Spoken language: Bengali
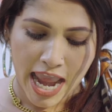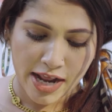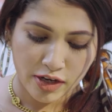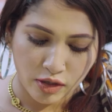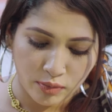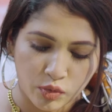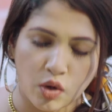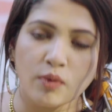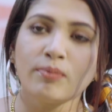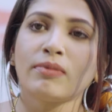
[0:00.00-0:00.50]

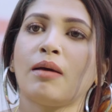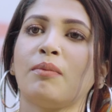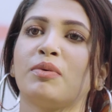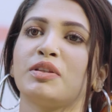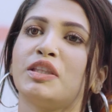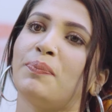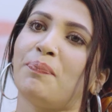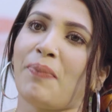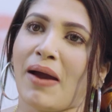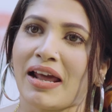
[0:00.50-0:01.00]
এরকম কুমড়ার
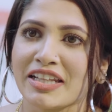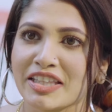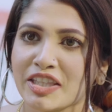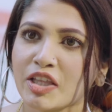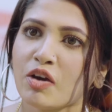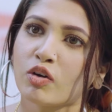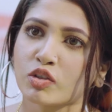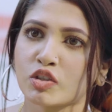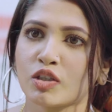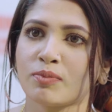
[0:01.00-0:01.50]
মধ্যে পানি
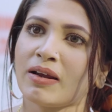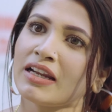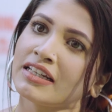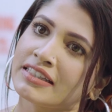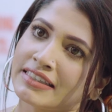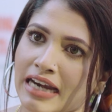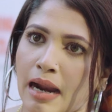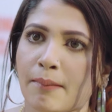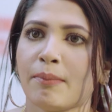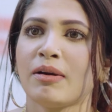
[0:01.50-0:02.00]
দিয়ে ওজন
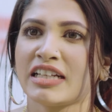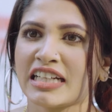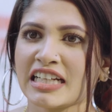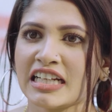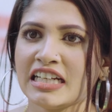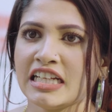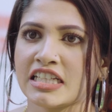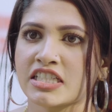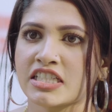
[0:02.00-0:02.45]
বাড়ে ডাবল টাকা